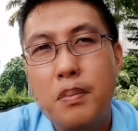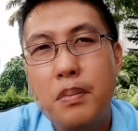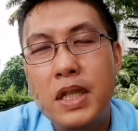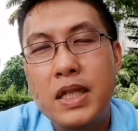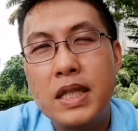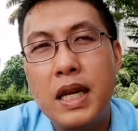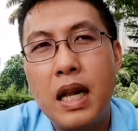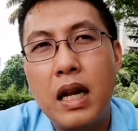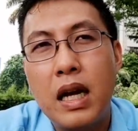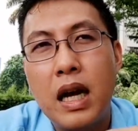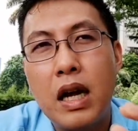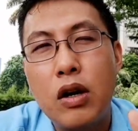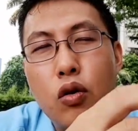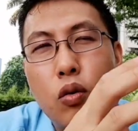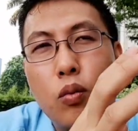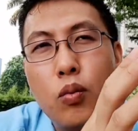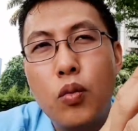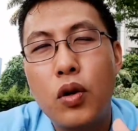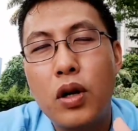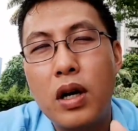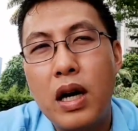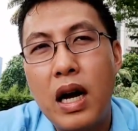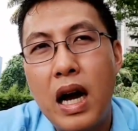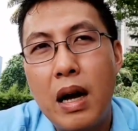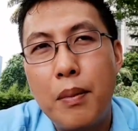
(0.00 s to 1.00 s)
misalkan
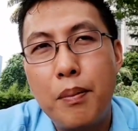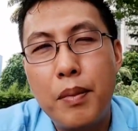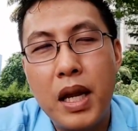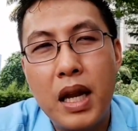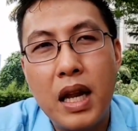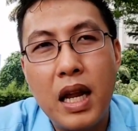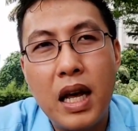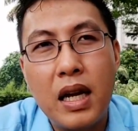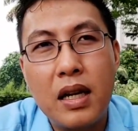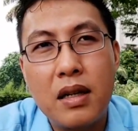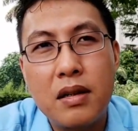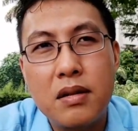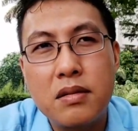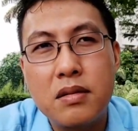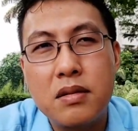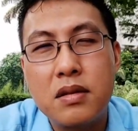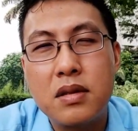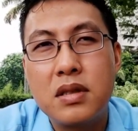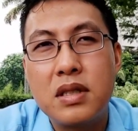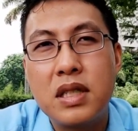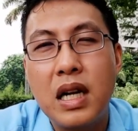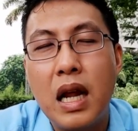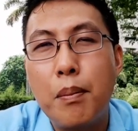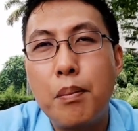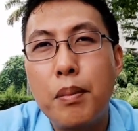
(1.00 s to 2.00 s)
umur kehamilan
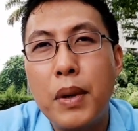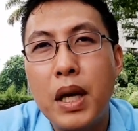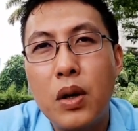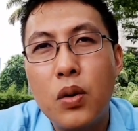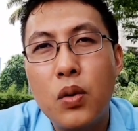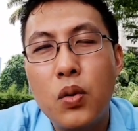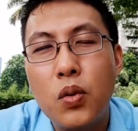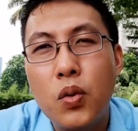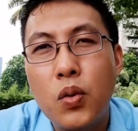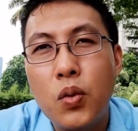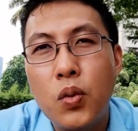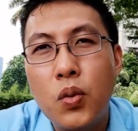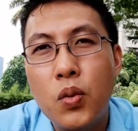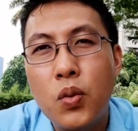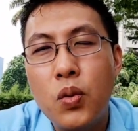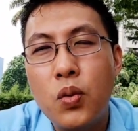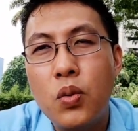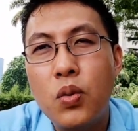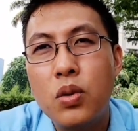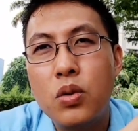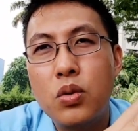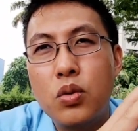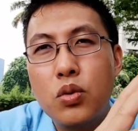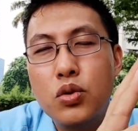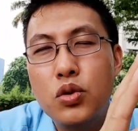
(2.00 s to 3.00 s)
6 minggu
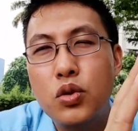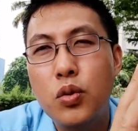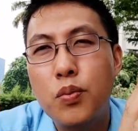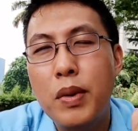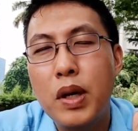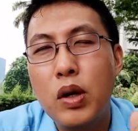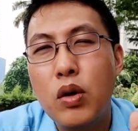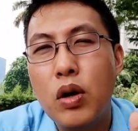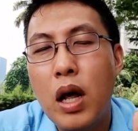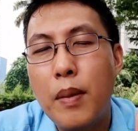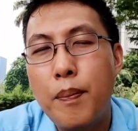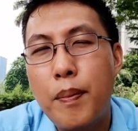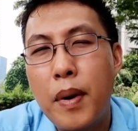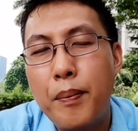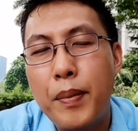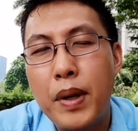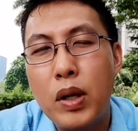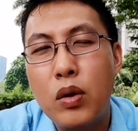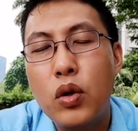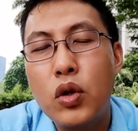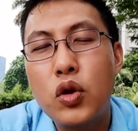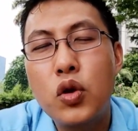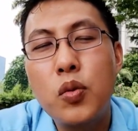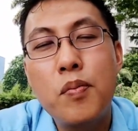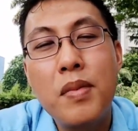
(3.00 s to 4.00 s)
7 minggu 8
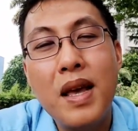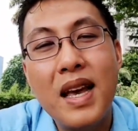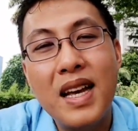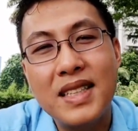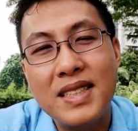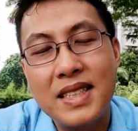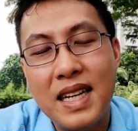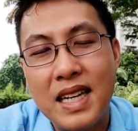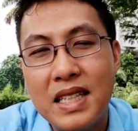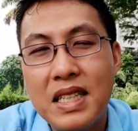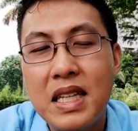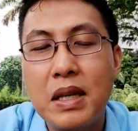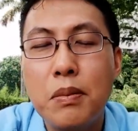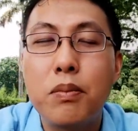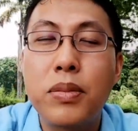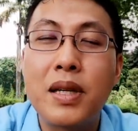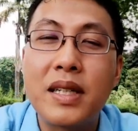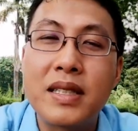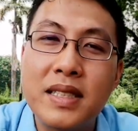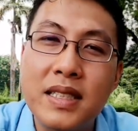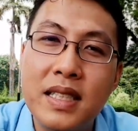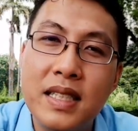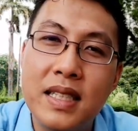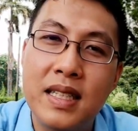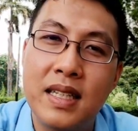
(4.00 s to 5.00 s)
minggu itu biasanya
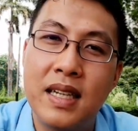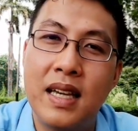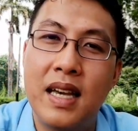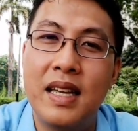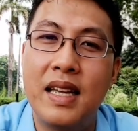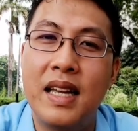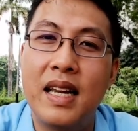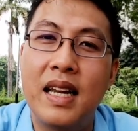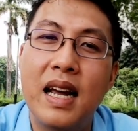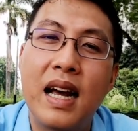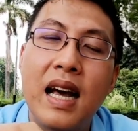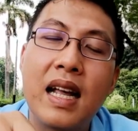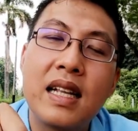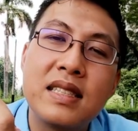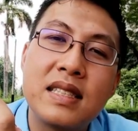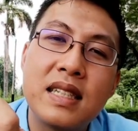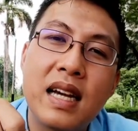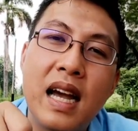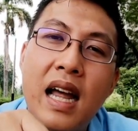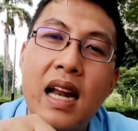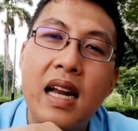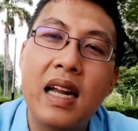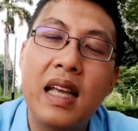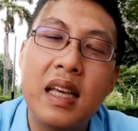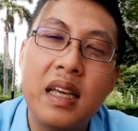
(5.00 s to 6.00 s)
bersih hanya dengan
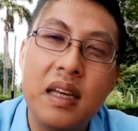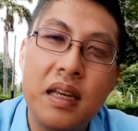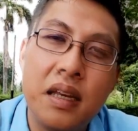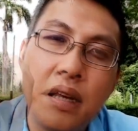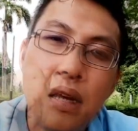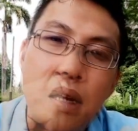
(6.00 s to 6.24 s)
sekali